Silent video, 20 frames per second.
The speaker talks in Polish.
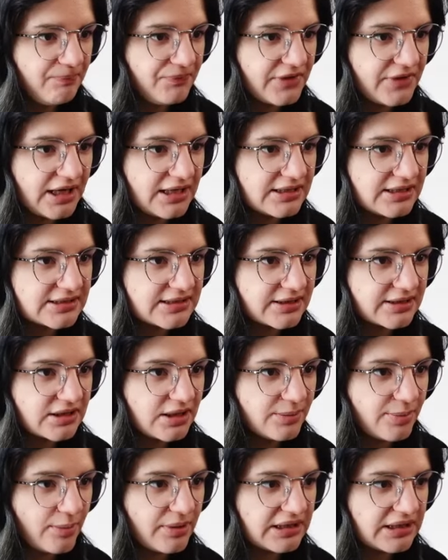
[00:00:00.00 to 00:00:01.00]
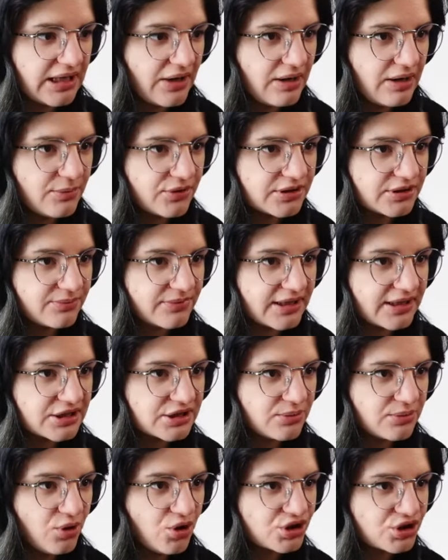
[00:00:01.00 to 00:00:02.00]
ale niestety nie pamiętałam o tym,
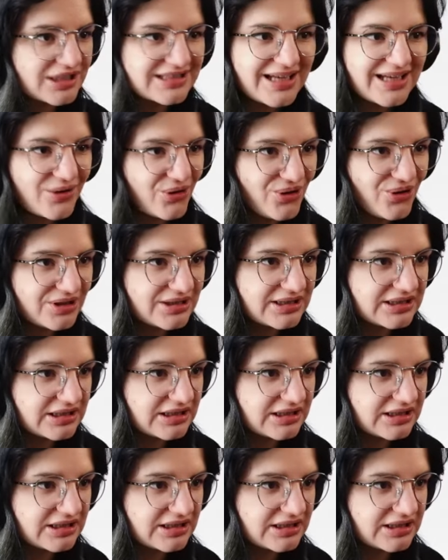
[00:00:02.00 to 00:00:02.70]
także może za rok,